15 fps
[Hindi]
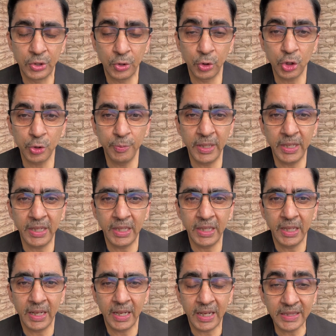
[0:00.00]
जोशमा
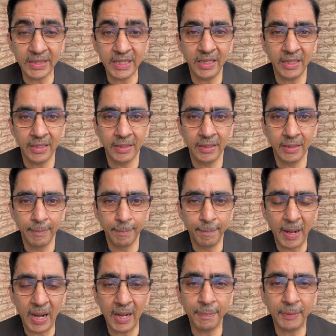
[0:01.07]
अंत
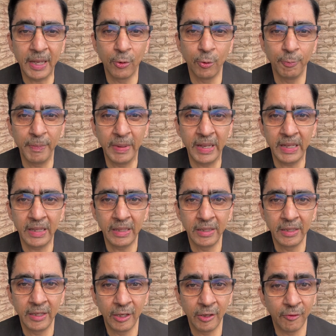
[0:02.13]
भाप के रूप में
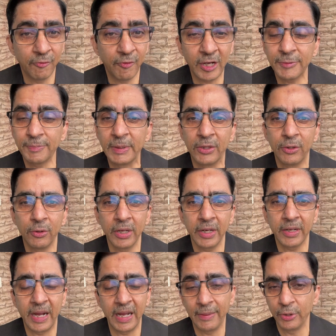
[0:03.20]
वास्पित
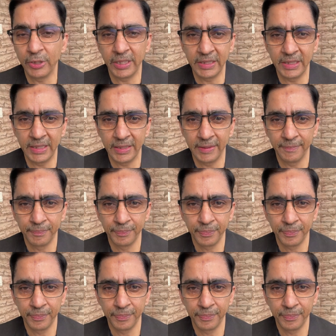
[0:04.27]
होकर गायब हो जाती है